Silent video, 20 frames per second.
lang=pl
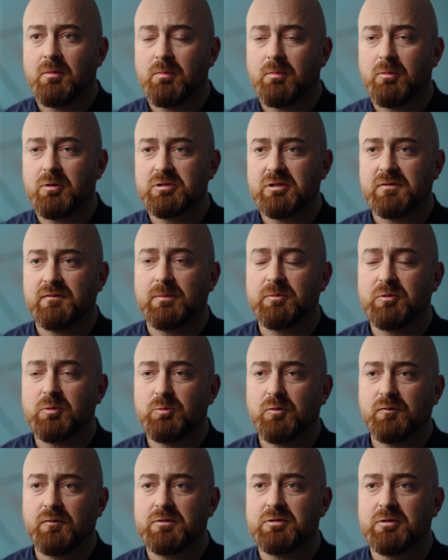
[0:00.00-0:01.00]
może Wam to
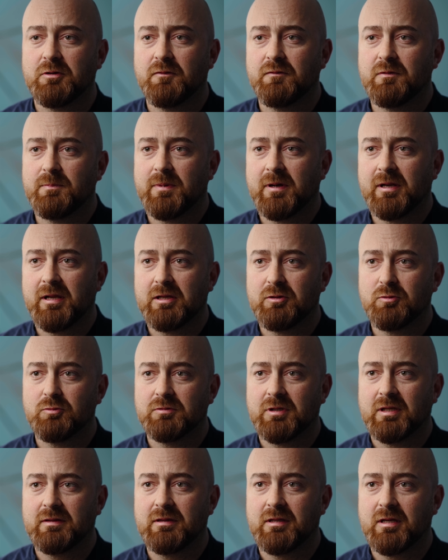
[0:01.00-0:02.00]
mówić o wypaleniu
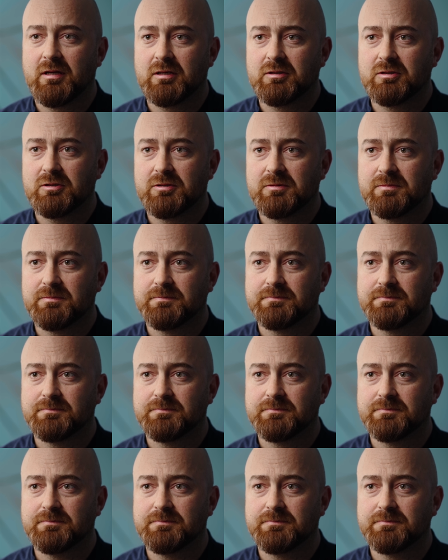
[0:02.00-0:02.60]
nadnerczy.